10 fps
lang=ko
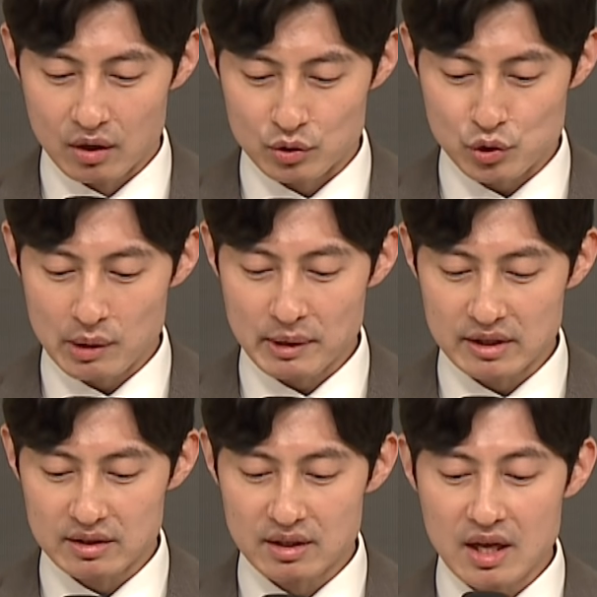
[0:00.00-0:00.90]

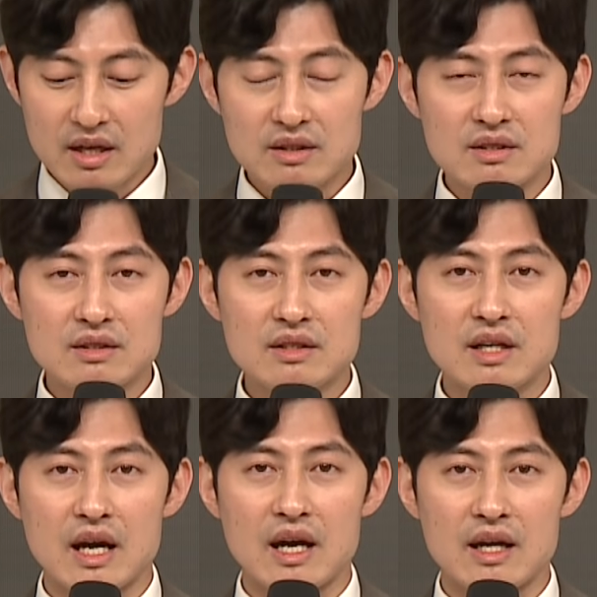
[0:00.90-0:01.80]
쉐마는
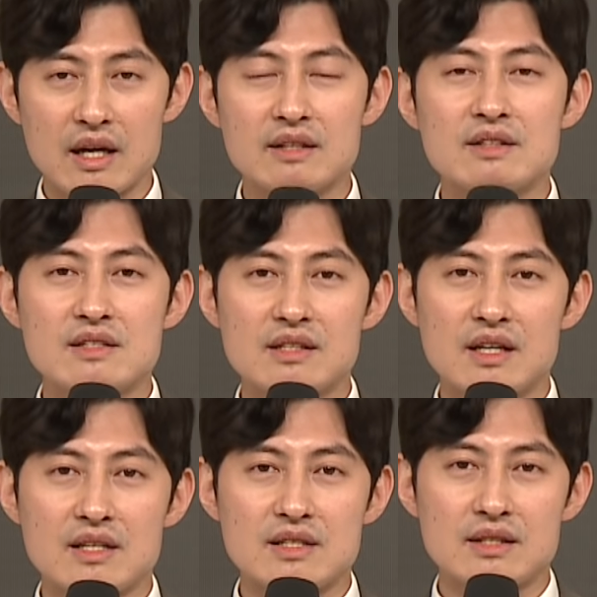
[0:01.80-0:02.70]
들으라 라는 뜻을
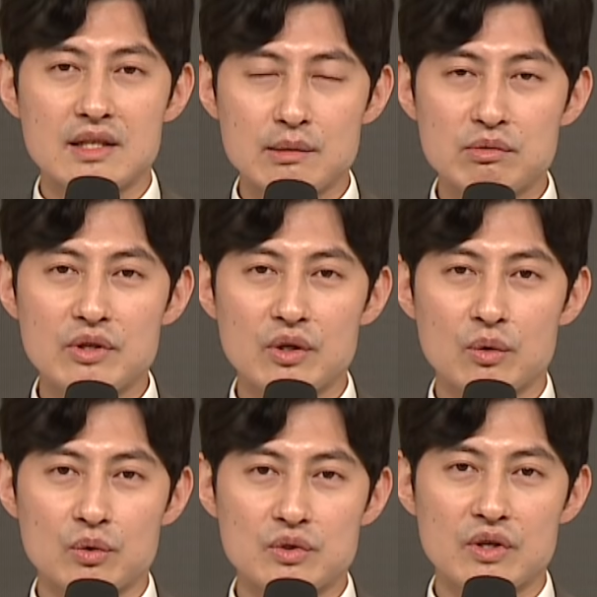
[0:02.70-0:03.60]
가진
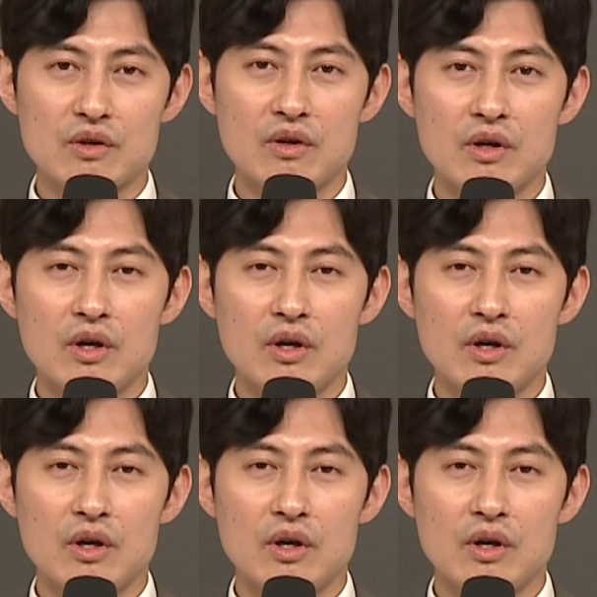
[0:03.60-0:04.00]
히브리어로서